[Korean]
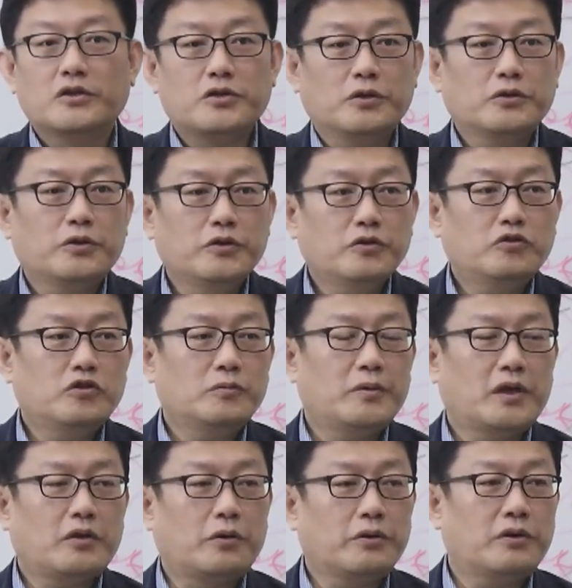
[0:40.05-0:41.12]
저도
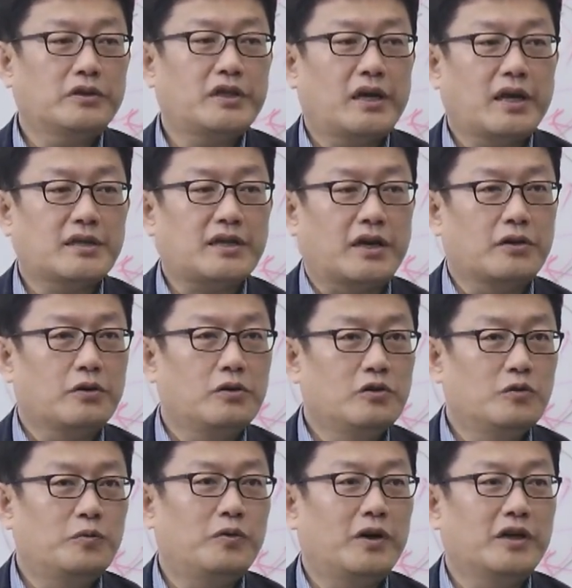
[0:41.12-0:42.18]
유튜브에 동영상의
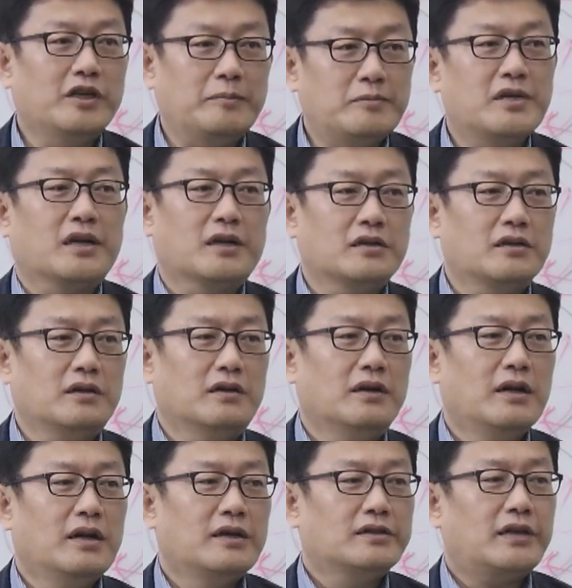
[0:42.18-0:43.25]
자료를 유포하는
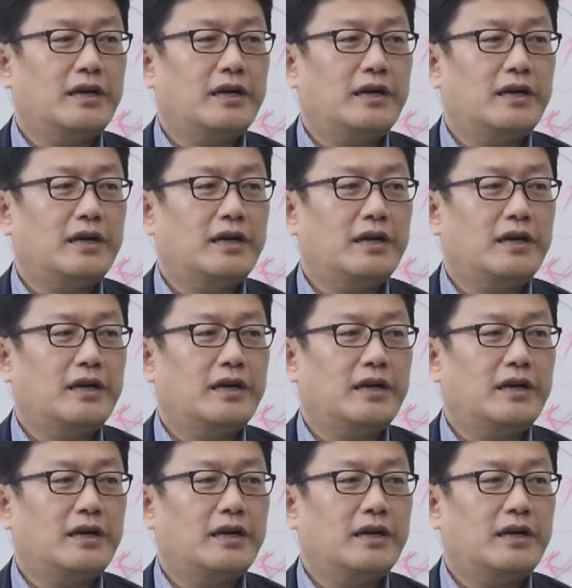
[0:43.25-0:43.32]
입장에서